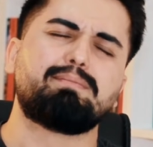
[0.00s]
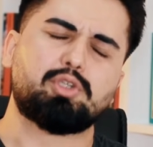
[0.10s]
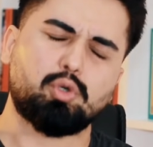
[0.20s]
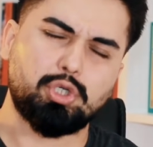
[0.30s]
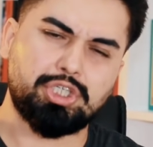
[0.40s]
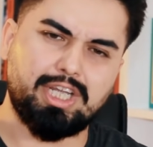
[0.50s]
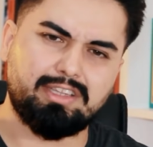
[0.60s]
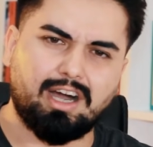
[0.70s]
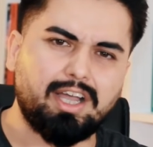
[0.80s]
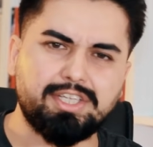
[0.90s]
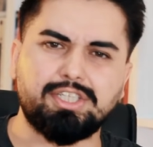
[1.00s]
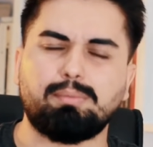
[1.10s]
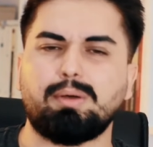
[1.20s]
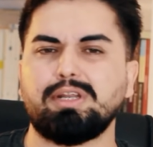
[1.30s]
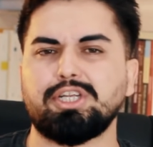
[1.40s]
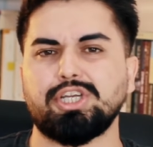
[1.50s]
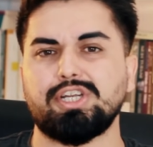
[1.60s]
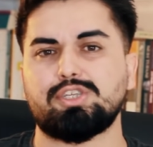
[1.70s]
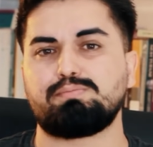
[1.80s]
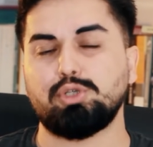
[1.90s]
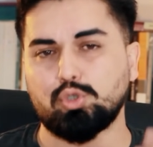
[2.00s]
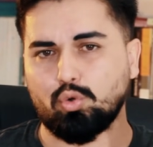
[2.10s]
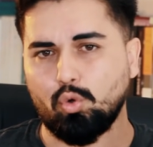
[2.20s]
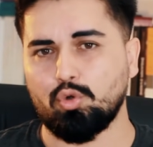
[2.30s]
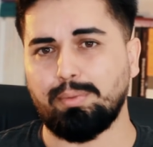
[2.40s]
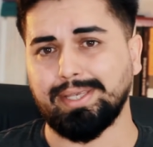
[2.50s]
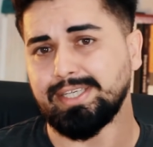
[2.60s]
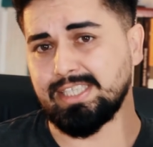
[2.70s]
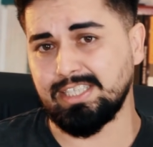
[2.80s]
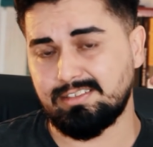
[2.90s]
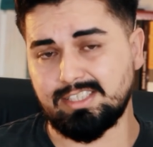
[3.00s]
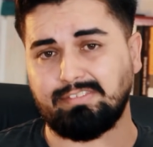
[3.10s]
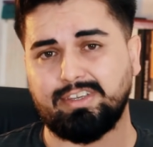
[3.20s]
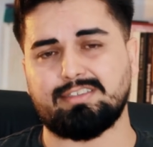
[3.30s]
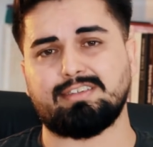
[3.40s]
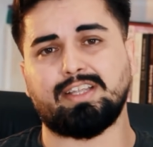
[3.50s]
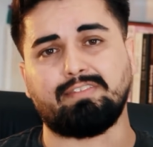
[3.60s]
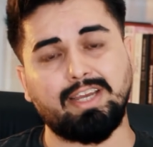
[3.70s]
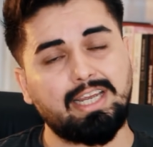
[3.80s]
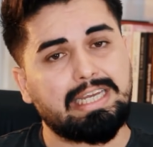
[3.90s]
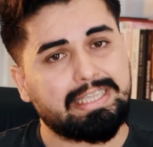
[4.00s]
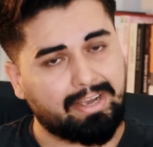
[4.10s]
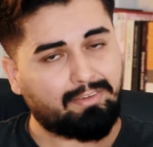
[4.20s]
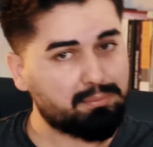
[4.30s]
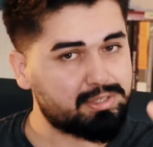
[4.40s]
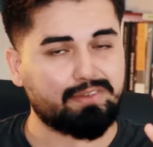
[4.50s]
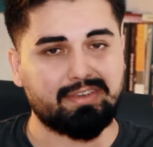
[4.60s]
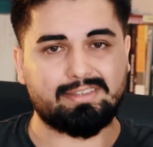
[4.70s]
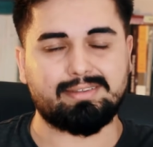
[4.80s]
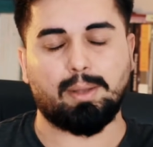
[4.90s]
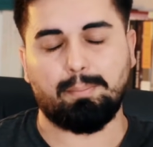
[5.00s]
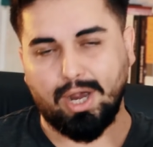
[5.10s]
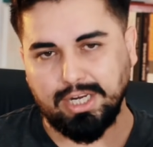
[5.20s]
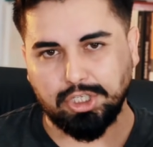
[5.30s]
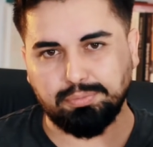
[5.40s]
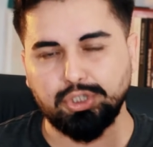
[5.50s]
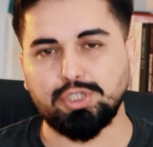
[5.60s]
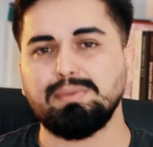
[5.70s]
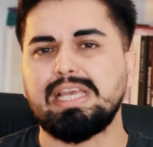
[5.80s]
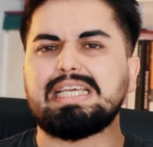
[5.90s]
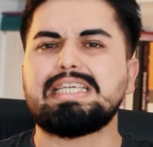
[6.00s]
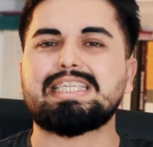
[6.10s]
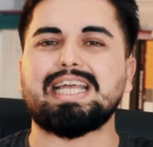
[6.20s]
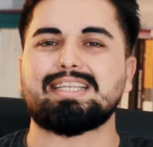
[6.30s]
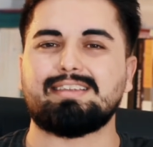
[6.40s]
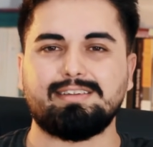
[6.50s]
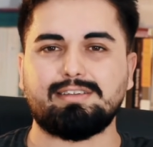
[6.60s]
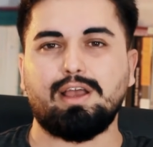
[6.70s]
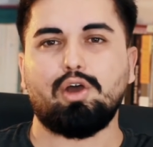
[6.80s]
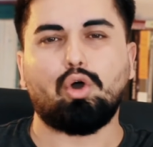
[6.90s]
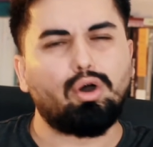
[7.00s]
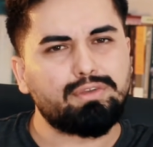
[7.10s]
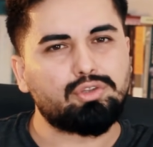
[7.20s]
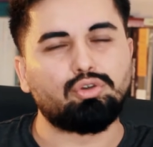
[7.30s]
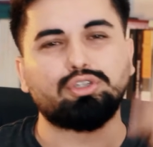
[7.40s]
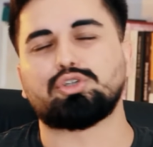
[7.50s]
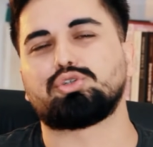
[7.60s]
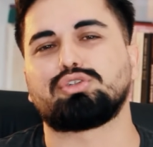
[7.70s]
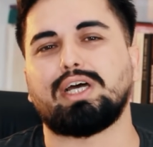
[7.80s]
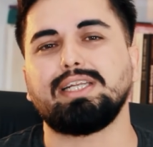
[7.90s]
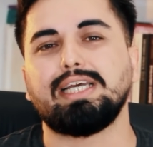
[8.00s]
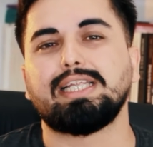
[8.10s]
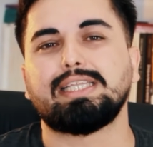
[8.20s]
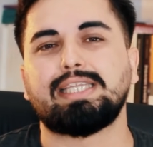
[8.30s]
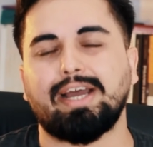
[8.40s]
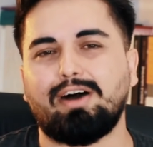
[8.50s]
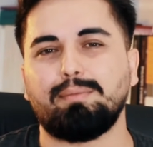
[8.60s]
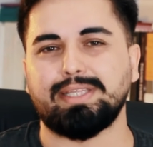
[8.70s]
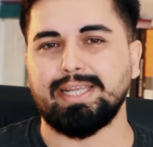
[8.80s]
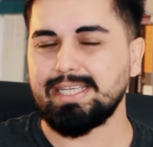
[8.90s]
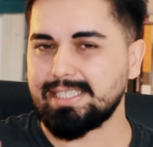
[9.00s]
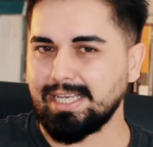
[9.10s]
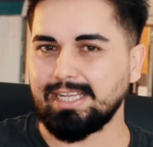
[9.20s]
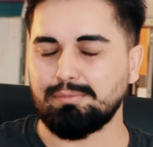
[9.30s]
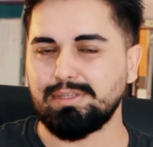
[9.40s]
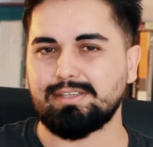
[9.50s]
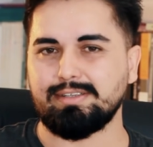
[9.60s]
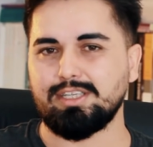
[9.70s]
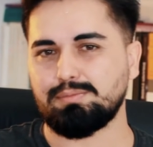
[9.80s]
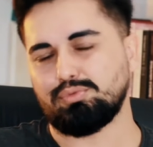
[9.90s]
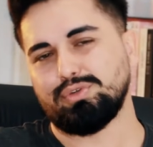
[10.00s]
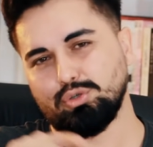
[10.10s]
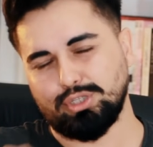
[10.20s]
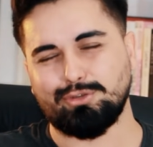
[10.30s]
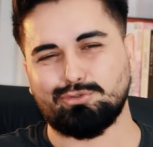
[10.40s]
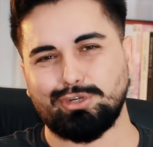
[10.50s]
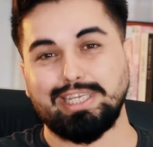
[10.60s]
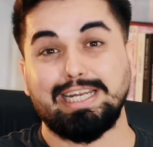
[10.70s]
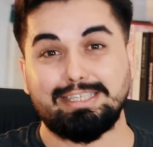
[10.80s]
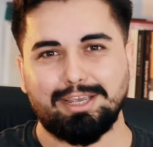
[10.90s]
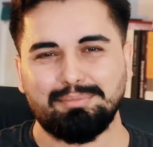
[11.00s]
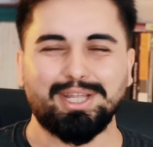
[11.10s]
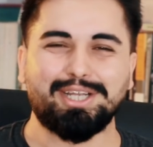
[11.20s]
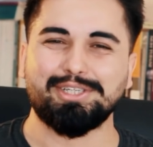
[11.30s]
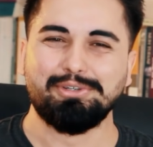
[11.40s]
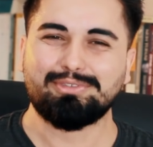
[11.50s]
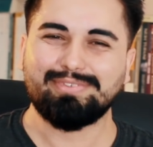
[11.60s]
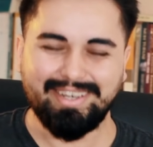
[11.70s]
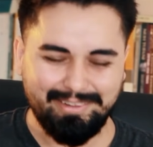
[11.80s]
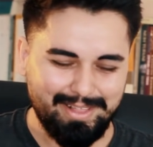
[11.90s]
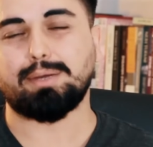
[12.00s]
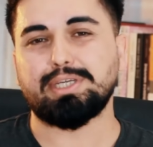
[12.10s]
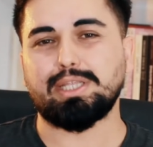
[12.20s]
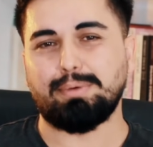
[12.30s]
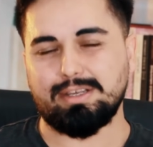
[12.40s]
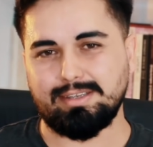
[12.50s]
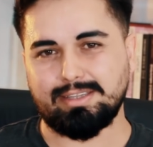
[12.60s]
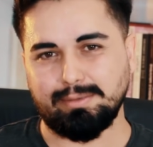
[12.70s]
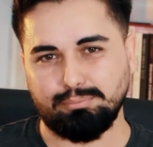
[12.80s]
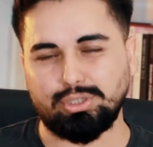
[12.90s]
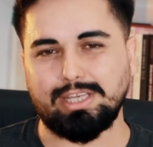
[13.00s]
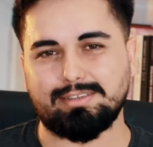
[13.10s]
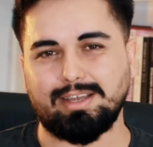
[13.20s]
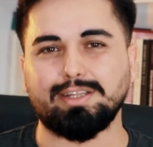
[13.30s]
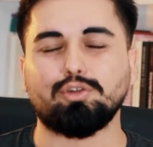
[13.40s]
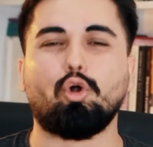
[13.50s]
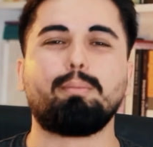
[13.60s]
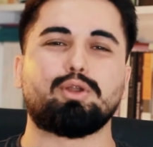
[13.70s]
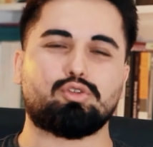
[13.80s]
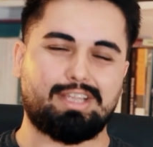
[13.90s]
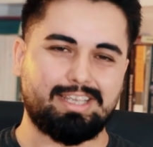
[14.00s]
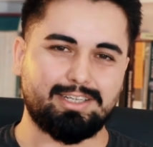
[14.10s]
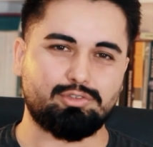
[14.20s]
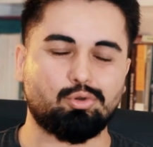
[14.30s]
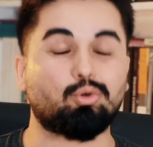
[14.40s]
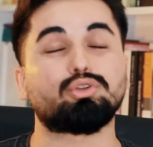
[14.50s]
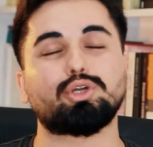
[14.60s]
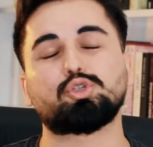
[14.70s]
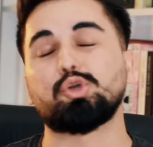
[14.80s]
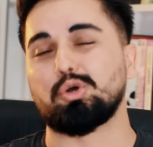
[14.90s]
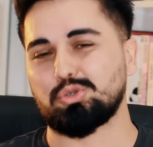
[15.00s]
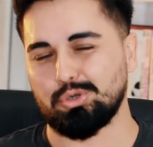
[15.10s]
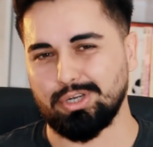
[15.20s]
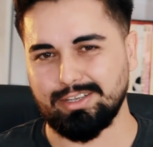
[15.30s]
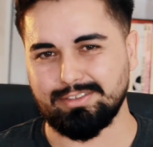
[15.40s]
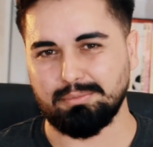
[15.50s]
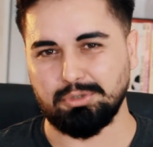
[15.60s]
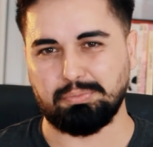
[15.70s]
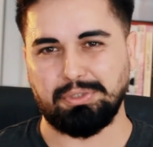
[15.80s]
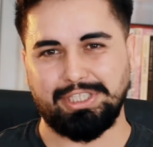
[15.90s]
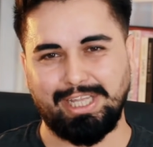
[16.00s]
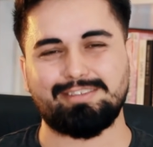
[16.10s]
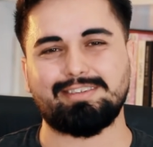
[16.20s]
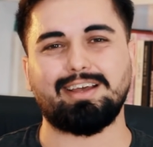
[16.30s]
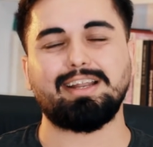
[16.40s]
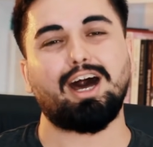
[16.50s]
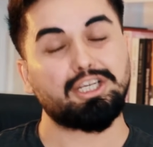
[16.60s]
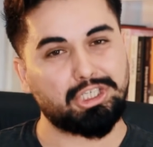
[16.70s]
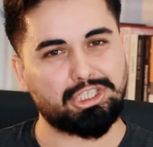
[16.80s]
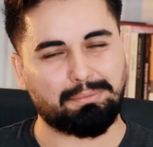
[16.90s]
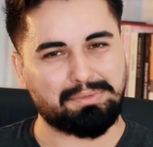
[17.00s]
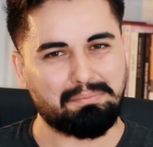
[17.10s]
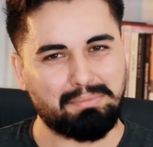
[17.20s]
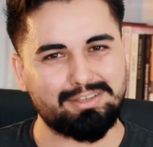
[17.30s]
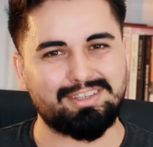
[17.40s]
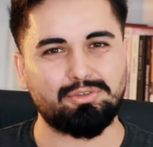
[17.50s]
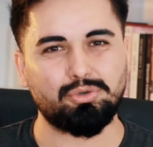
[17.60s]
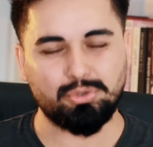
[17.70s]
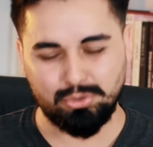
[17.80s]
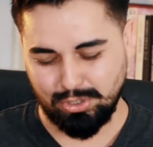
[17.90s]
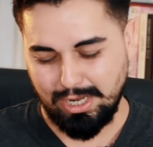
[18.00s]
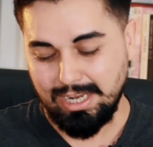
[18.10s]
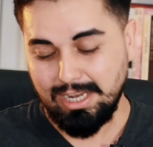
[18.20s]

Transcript: Mitolojiye dair yapabileceğiniz birçok okumayı giriş seviyesinde ve devam seviyesinde paylaşmıştım. İsterseniz o videoyu da şuradan devam ederek seyredebilirsiniz. Bu videodan sonra yeni sekme de açın lütfen. Tabii ki de bahsettiğim bu destanın Homeros'la ilgisi yok. Ondan çok sonra yazılmış bir destan. Hangi kitaptan bahsediyoruz?